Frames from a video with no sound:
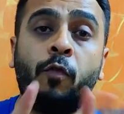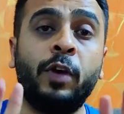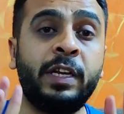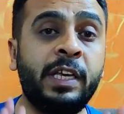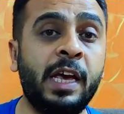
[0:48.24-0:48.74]

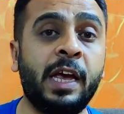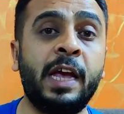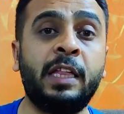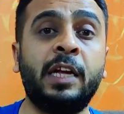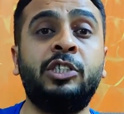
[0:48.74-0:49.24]
ऑफर किया
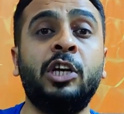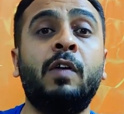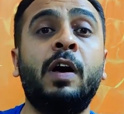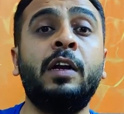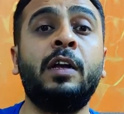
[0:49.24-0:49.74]
गया था
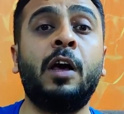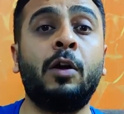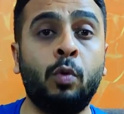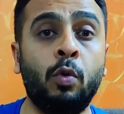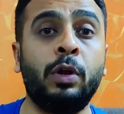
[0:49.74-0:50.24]
जवान का
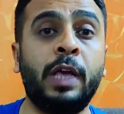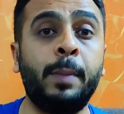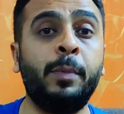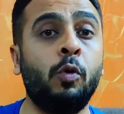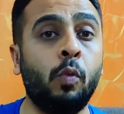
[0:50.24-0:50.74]
रोल
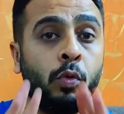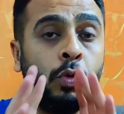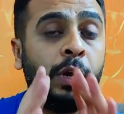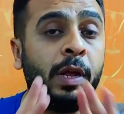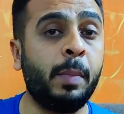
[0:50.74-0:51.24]
कैमियो
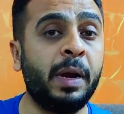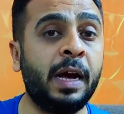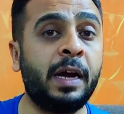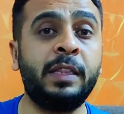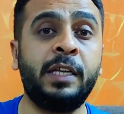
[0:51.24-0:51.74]
उन्होंने
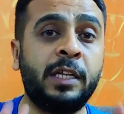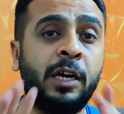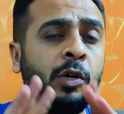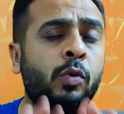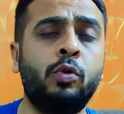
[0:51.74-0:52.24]
मना कर दिया
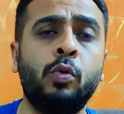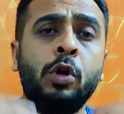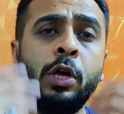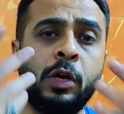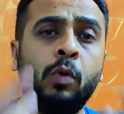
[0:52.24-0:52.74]
था ड्यू टू
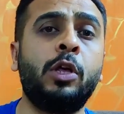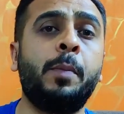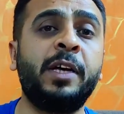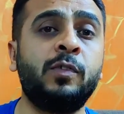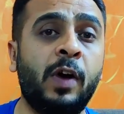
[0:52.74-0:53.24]
कि
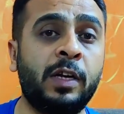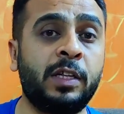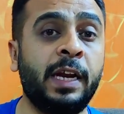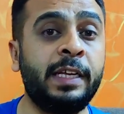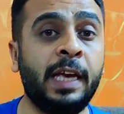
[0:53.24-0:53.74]
उनके पास
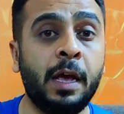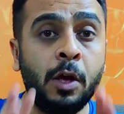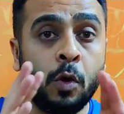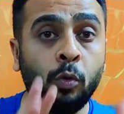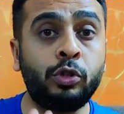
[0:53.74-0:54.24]
वक्त नहीं है
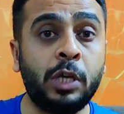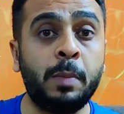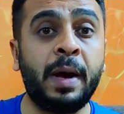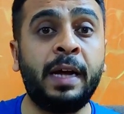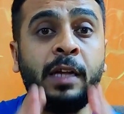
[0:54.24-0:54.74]

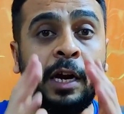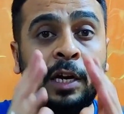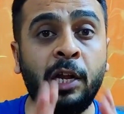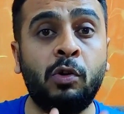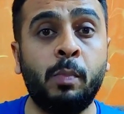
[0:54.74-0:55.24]
उसके बाद
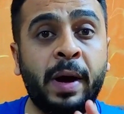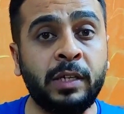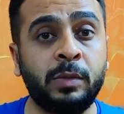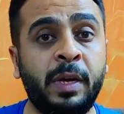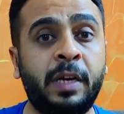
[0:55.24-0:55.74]
अटली
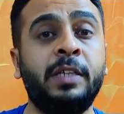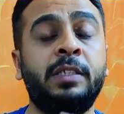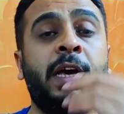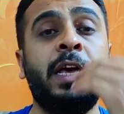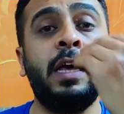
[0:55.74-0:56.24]
कुमार
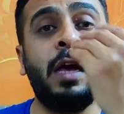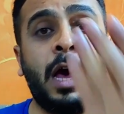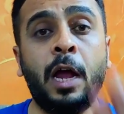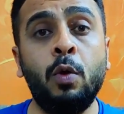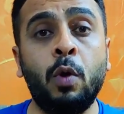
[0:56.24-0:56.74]
मेकर्स गए
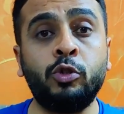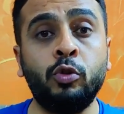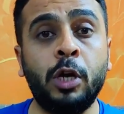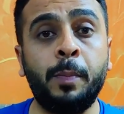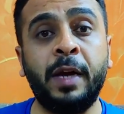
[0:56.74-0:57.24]
अल्लू
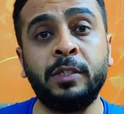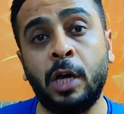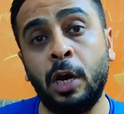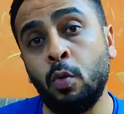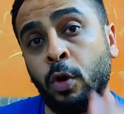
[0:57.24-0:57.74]
अर्जुन के
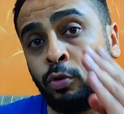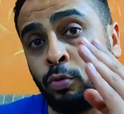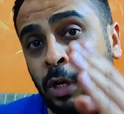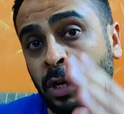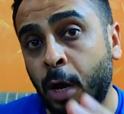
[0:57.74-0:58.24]
पास अल्लू
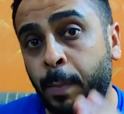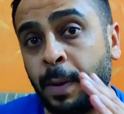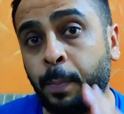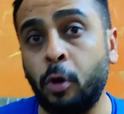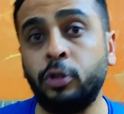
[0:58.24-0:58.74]
अर्जुन तक
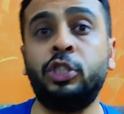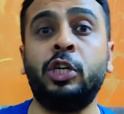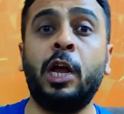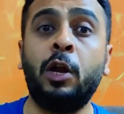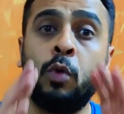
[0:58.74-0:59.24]
खबर
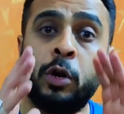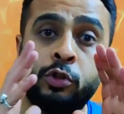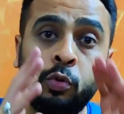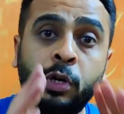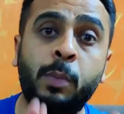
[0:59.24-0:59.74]
पहुंची अल्लू
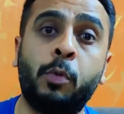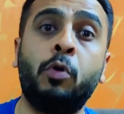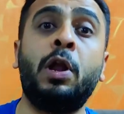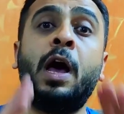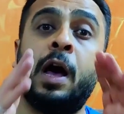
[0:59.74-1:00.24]
अर्जुन ने
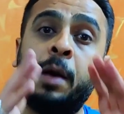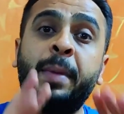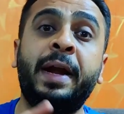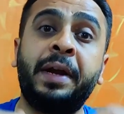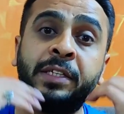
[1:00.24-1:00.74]
बोला हाँ
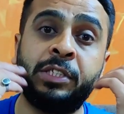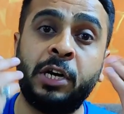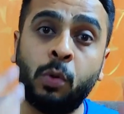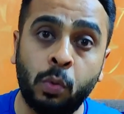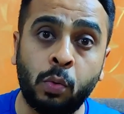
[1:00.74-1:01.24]
मैं इंटरेस्टेड